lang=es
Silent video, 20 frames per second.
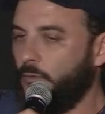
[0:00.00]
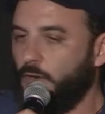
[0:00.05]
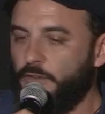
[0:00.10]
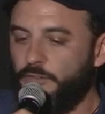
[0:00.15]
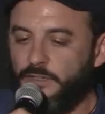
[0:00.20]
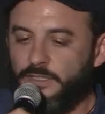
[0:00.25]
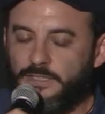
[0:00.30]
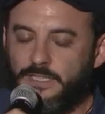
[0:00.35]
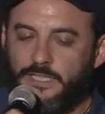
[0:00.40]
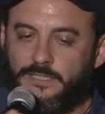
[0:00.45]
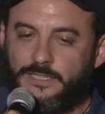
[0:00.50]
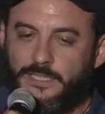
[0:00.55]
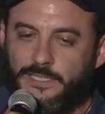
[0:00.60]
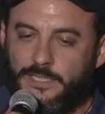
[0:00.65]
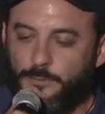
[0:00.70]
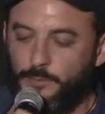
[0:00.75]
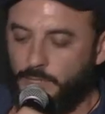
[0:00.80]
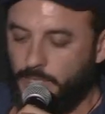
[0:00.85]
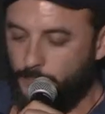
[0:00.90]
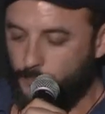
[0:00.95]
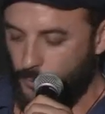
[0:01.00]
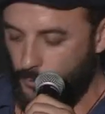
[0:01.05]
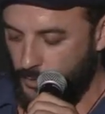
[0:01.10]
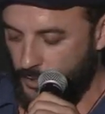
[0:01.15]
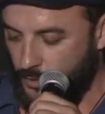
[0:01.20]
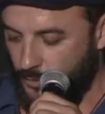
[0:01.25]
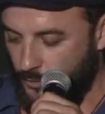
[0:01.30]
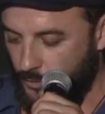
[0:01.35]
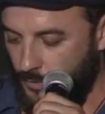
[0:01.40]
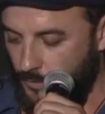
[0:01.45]
cual fue interesante porque me
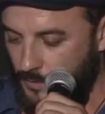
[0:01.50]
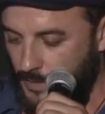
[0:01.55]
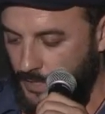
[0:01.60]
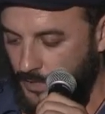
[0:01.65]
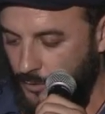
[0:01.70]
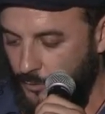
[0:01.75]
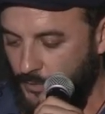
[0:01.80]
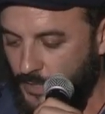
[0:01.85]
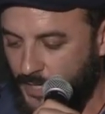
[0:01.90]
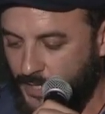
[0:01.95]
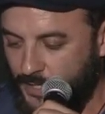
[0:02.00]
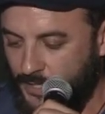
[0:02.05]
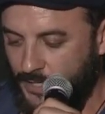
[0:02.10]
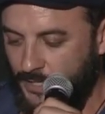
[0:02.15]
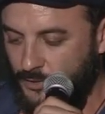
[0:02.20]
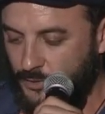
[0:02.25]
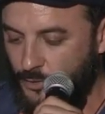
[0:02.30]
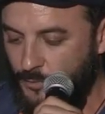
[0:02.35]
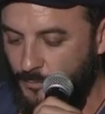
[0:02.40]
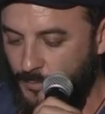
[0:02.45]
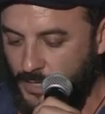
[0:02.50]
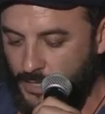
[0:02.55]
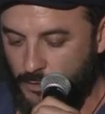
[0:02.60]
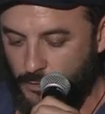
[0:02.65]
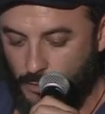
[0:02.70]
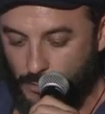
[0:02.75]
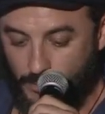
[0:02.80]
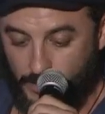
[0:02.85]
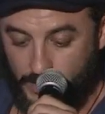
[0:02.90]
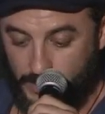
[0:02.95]
obligó a hablar con una generación más
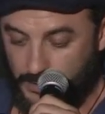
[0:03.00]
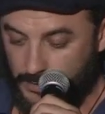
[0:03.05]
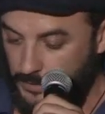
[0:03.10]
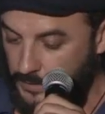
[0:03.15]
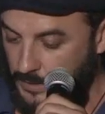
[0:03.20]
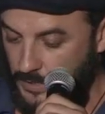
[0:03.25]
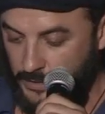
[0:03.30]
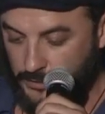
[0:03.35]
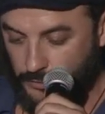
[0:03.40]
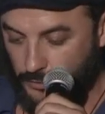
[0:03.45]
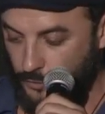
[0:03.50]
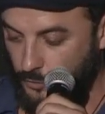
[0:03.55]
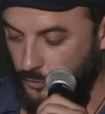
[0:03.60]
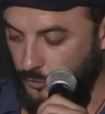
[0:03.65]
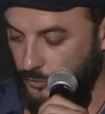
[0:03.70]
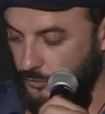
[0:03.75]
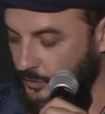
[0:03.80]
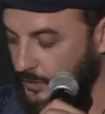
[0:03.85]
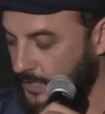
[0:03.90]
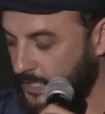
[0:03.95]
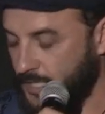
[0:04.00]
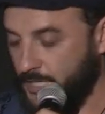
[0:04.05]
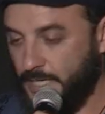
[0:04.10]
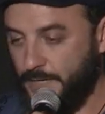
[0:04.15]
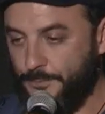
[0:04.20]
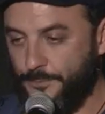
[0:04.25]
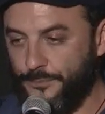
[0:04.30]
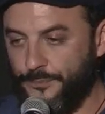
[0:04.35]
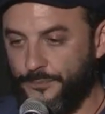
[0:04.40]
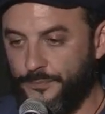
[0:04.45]
joven que yo no
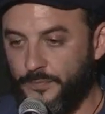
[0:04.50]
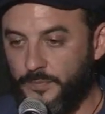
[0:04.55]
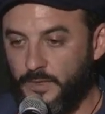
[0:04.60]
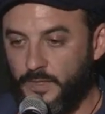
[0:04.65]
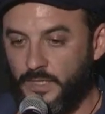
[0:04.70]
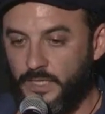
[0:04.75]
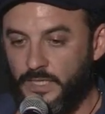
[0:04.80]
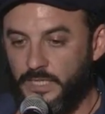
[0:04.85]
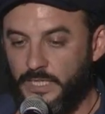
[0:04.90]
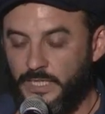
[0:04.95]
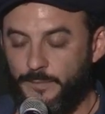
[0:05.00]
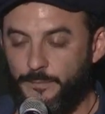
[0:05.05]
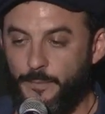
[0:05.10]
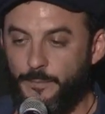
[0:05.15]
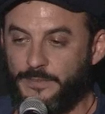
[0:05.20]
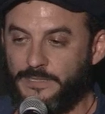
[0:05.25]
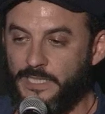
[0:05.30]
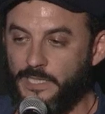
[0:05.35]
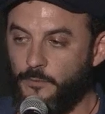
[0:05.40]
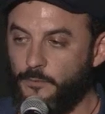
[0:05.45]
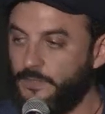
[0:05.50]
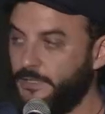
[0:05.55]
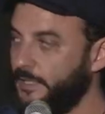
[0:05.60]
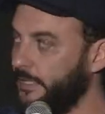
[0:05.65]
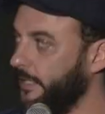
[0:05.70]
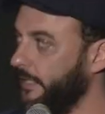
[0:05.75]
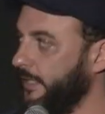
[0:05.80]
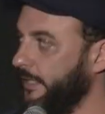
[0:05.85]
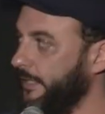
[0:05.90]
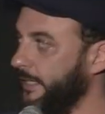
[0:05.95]
conocía y me empecé a dar cuenta
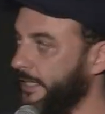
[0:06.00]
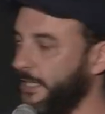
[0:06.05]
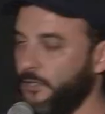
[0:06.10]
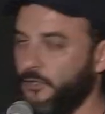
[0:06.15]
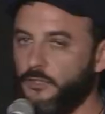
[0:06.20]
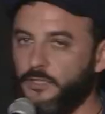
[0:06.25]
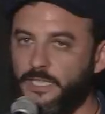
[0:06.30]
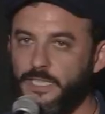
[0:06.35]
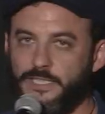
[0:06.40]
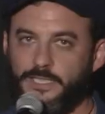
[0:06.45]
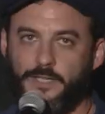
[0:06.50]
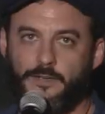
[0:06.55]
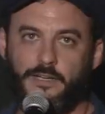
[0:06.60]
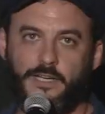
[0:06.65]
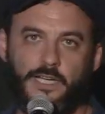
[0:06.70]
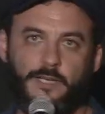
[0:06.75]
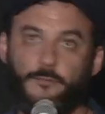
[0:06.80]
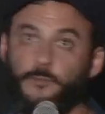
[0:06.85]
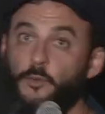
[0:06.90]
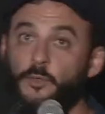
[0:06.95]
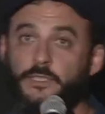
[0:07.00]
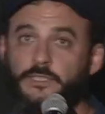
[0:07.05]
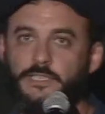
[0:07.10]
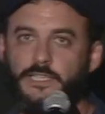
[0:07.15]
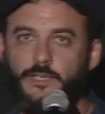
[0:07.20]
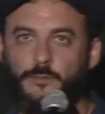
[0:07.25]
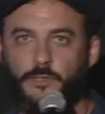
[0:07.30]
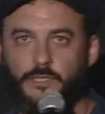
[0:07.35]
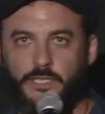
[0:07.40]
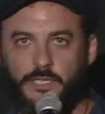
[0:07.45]
que hay gente que no quiere trabajar en
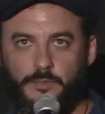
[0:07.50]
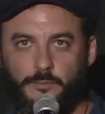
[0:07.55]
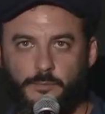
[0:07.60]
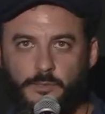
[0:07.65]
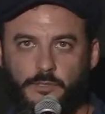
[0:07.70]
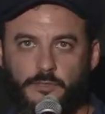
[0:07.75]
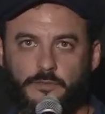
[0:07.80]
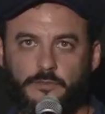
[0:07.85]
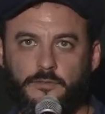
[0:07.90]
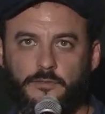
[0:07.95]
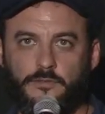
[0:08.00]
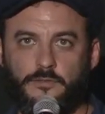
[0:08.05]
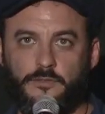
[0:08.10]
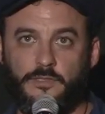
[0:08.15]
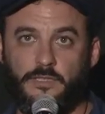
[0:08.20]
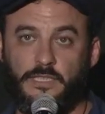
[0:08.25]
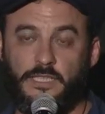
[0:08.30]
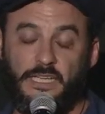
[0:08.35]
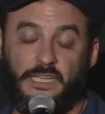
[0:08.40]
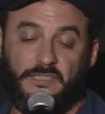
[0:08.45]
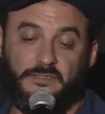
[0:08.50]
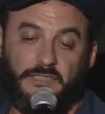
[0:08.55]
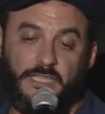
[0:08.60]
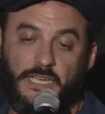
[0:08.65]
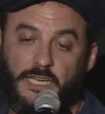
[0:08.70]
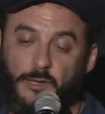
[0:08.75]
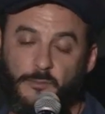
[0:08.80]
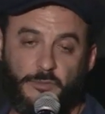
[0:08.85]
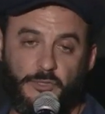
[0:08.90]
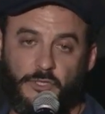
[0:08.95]
publicidad, por ejemplo, que
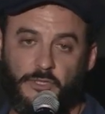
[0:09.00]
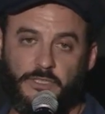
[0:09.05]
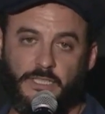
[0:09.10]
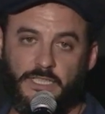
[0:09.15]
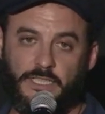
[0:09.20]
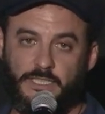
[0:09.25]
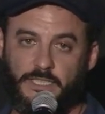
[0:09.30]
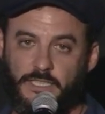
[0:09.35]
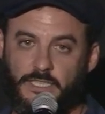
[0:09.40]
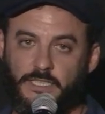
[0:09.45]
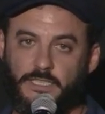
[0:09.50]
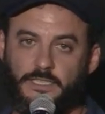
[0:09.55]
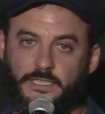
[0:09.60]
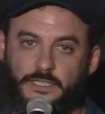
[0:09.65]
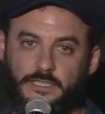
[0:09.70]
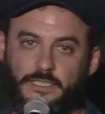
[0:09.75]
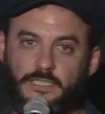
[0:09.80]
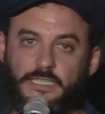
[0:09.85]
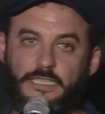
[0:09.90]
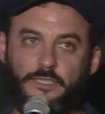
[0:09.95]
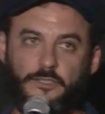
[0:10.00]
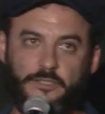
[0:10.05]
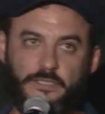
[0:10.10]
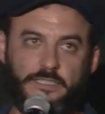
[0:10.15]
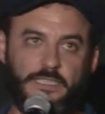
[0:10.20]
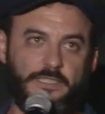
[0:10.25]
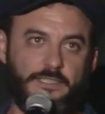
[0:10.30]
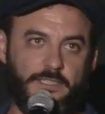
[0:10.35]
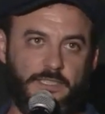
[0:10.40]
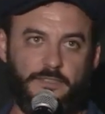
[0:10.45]
tiene la opción de elegir y
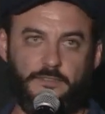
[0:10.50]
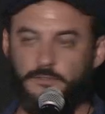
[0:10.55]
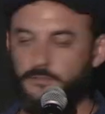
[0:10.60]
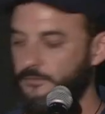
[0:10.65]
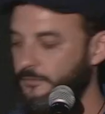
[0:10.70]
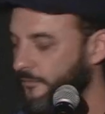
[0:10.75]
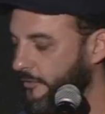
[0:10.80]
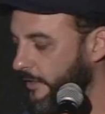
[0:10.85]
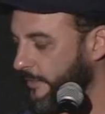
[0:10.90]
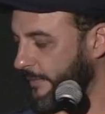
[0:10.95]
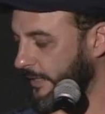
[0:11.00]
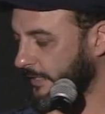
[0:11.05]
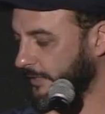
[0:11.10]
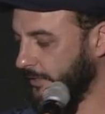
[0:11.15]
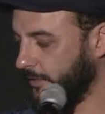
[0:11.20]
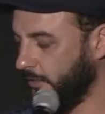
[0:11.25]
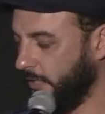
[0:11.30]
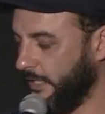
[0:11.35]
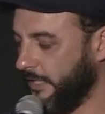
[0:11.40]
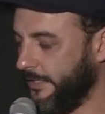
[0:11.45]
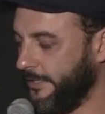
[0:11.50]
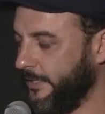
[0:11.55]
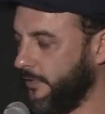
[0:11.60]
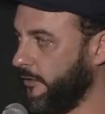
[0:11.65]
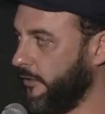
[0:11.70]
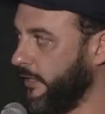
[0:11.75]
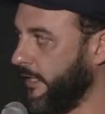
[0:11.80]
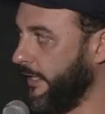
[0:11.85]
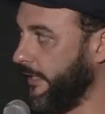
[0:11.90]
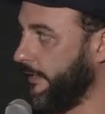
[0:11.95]
entonces así fue apareciendo la gente
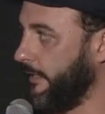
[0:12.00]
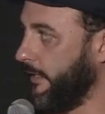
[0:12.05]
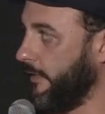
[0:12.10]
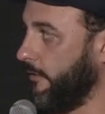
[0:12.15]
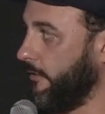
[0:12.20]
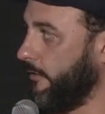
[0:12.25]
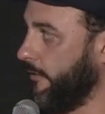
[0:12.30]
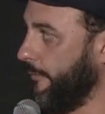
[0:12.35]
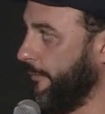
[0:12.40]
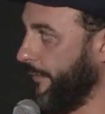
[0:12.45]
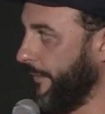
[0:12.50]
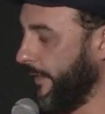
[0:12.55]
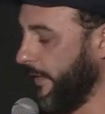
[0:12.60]
correcta, ¿no?